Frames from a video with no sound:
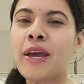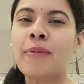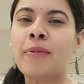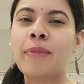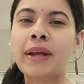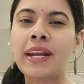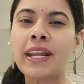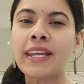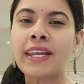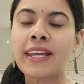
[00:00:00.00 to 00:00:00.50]

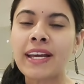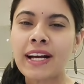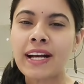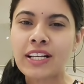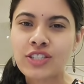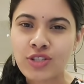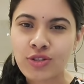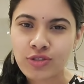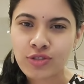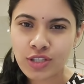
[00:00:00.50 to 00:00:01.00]
मैंने ये
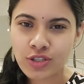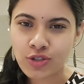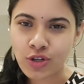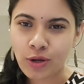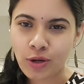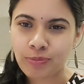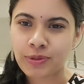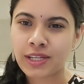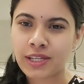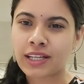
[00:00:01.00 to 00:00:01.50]
अजियो से
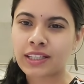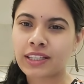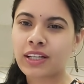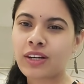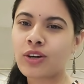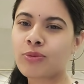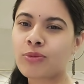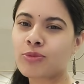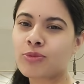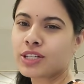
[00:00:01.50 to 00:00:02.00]
शॉप किया था
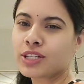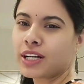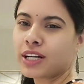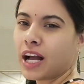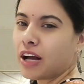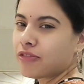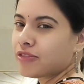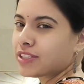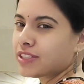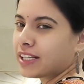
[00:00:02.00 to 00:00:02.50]
और मुझे
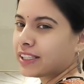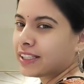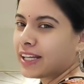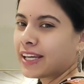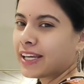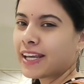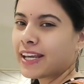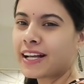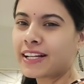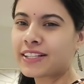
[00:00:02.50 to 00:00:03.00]
काफी ज्यादा
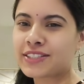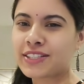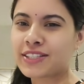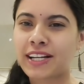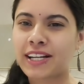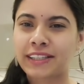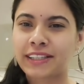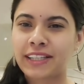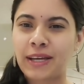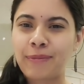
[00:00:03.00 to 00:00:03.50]
ये अच्छा
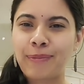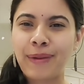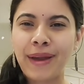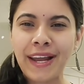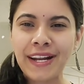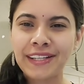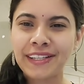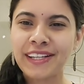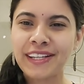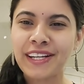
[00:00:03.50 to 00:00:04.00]
लगता है
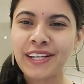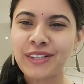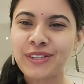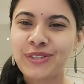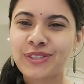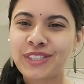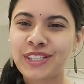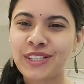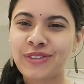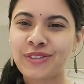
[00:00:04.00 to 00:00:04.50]
पहन के ना
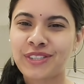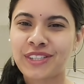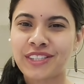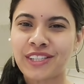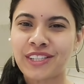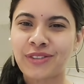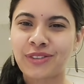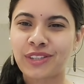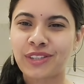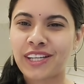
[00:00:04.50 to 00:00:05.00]
खुशी खुशी
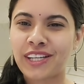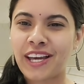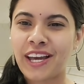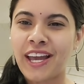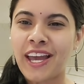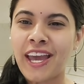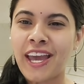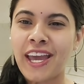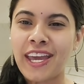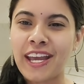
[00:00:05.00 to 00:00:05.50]
सी होती है
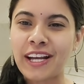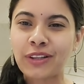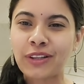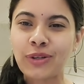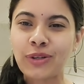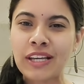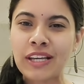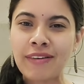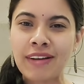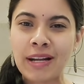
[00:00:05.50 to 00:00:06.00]
एक तो
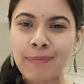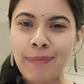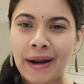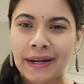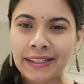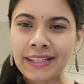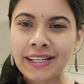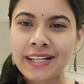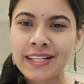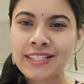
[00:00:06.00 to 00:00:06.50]
ये वाला
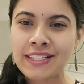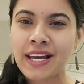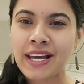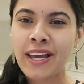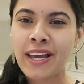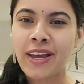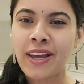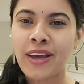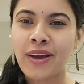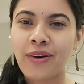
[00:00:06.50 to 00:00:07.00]
पैटर्न अच्छा
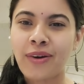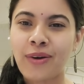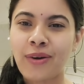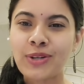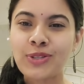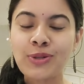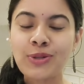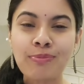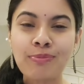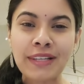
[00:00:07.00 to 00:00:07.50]
है और
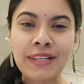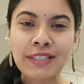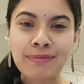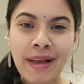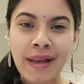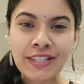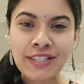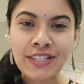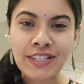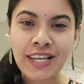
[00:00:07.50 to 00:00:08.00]
जो मिक्स
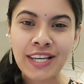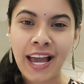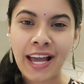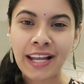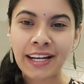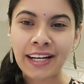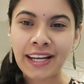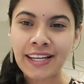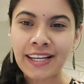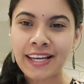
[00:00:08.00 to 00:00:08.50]
मैच किया
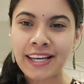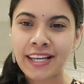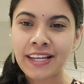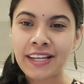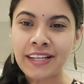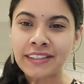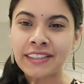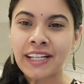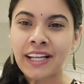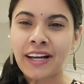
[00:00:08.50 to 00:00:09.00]
है ना ये
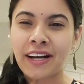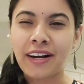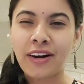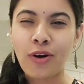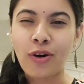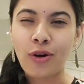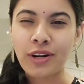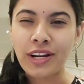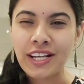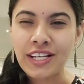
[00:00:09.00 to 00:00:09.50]

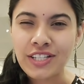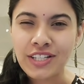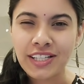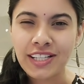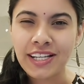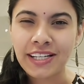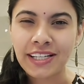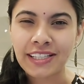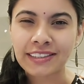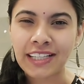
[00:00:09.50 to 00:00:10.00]
ऑरेंज
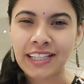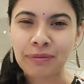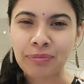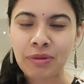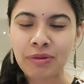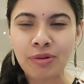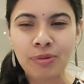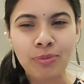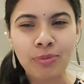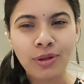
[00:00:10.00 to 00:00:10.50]
कलर के साथ
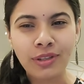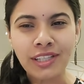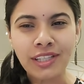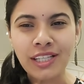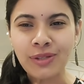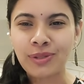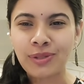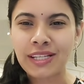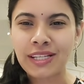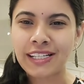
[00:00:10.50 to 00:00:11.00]
में वो बहुत ही
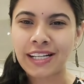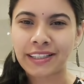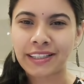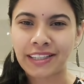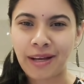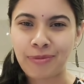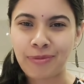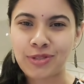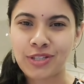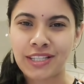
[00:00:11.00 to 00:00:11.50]
यूनिक
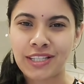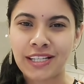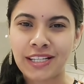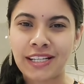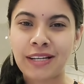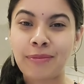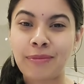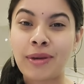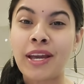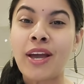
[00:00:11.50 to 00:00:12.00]
लगता है मुझे
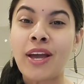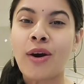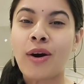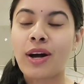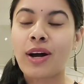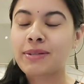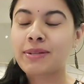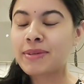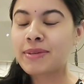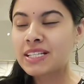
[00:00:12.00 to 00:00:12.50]
दिखने में
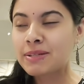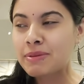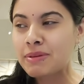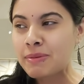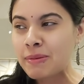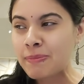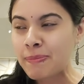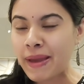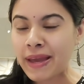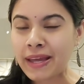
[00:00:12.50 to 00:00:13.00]
और मैं जब
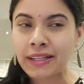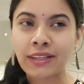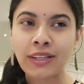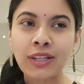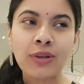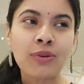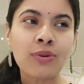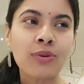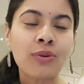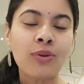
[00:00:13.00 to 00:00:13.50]
भी पहनती
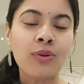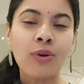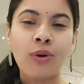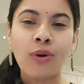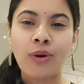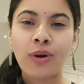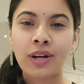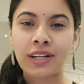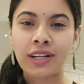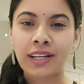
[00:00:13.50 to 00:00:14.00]
हूँ
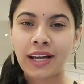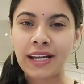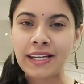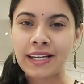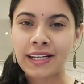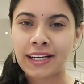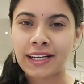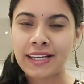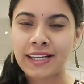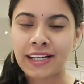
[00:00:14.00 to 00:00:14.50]
और कहीं
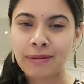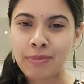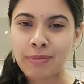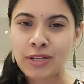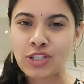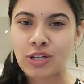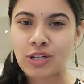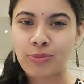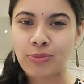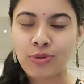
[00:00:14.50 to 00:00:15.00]
ना कहीं अगर
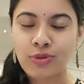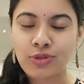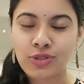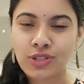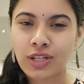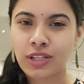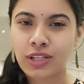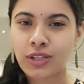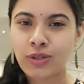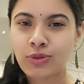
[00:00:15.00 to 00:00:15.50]
पिक्चर पोस्ट
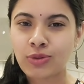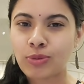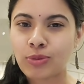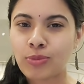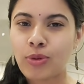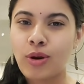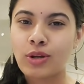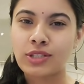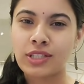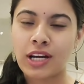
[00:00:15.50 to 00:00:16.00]
करती हूँ तो
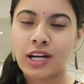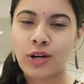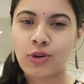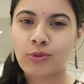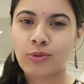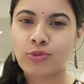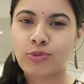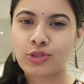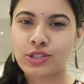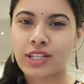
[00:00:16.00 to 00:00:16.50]
बहुत सारे
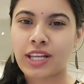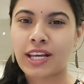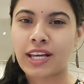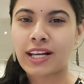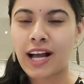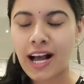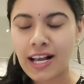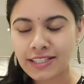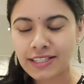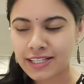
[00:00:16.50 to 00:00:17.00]
लोग पूछते हैं
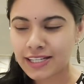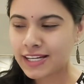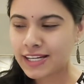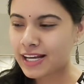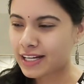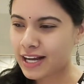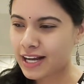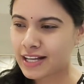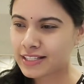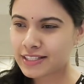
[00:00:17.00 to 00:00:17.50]
कहाँ से लिया
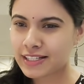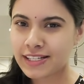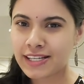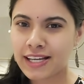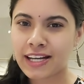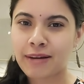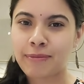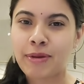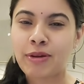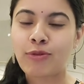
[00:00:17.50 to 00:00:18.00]
कहाँ से लिया
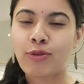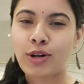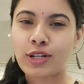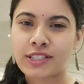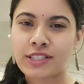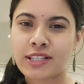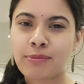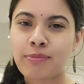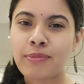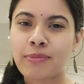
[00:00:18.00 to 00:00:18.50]
अगर मैं
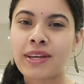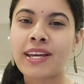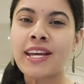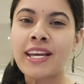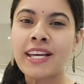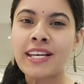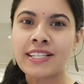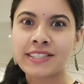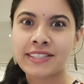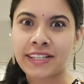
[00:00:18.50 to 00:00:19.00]
व्हाट्सएप में
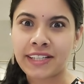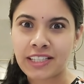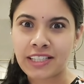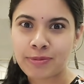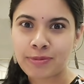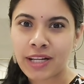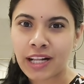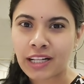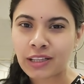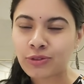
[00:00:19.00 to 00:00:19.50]
स्टेटस
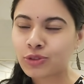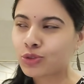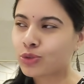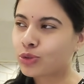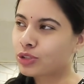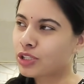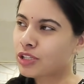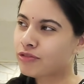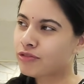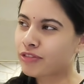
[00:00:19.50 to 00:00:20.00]
भी डाल दू तो दो
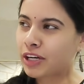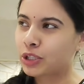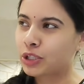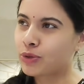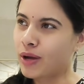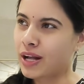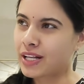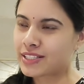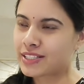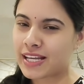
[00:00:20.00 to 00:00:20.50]
तीन फ्रेंड तो
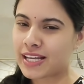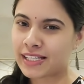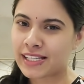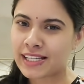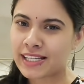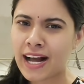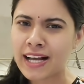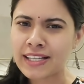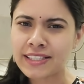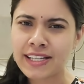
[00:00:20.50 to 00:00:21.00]
आ जाएंगी
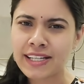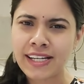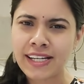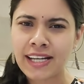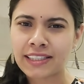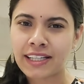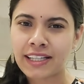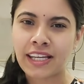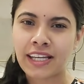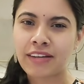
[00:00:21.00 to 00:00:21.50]
कहाँ से
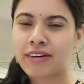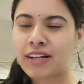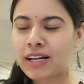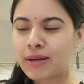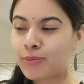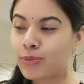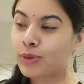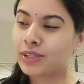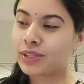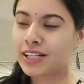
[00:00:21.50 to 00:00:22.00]
लिया था ये वाला
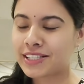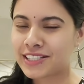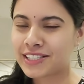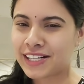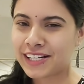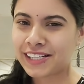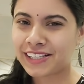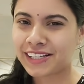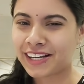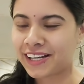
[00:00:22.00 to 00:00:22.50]
बहुत अच्छा
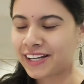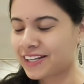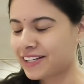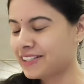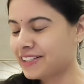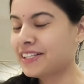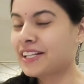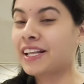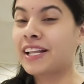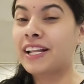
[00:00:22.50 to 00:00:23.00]
लग रहा
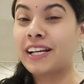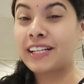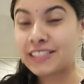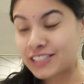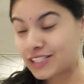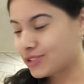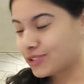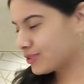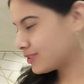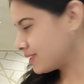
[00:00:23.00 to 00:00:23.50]
है जीरो